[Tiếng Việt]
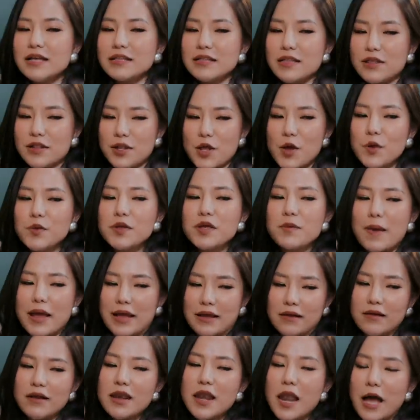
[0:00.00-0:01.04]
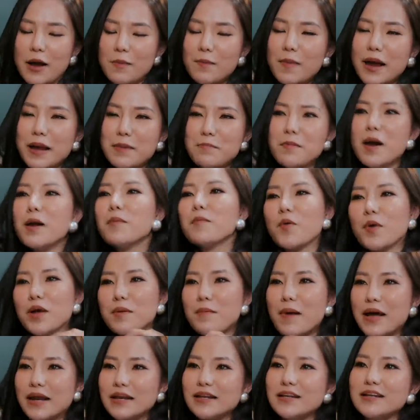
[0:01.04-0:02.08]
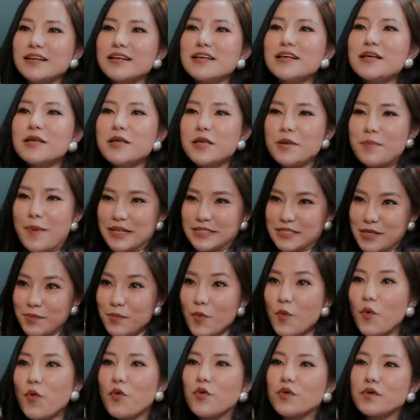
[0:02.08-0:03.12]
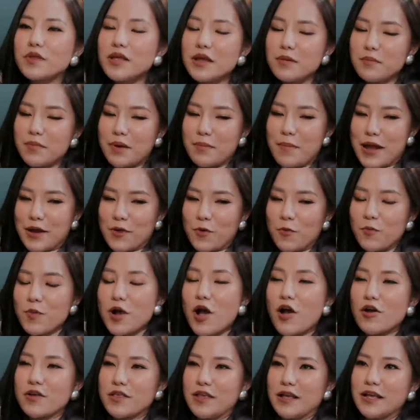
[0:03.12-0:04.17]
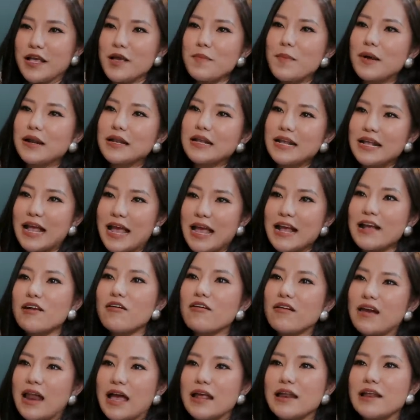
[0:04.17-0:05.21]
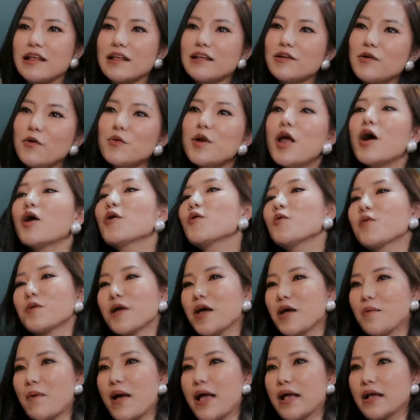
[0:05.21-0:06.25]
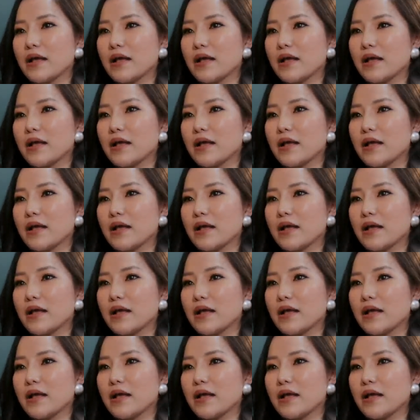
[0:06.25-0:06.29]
Thì nếu như bạn có lỡ may mất một cái bánh thì bạn sẽ buồn, nhưng mà bạn cũng còn những cái bánh khác còn lại để cứu đói cuộc đời bạn.